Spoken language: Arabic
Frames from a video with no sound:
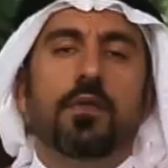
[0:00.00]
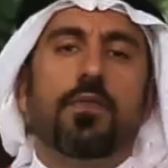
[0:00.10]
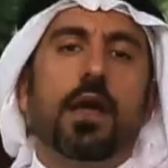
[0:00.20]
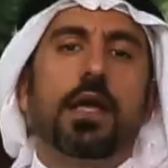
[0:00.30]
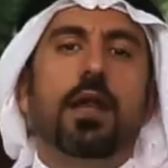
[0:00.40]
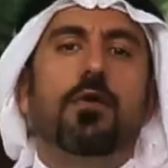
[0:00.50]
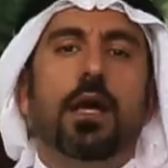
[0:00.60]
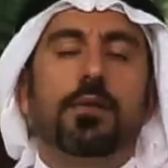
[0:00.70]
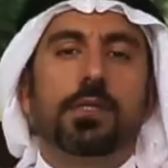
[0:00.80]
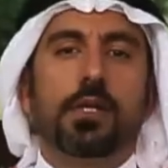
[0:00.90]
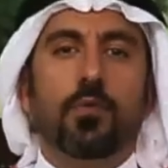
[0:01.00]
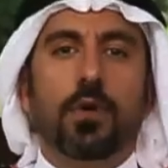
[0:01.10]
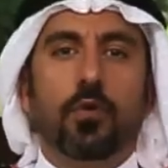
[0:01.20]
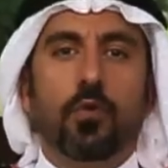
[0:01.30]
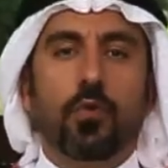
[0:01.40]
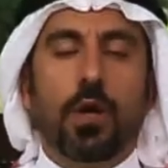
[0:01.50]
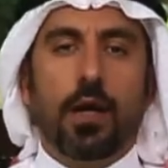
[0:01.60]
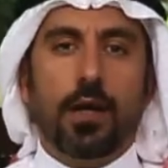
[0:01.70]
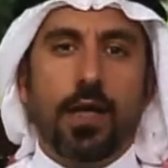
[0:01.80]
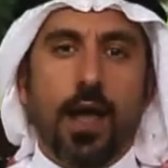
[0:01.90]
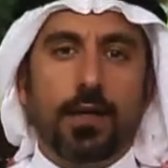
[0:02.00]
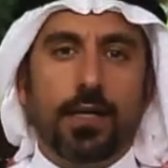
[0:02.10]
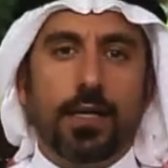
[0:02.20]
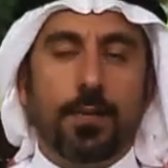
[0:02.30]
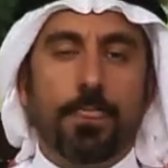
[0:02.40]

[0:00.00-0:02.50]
فاحيانا الواحد بصور وهو يعني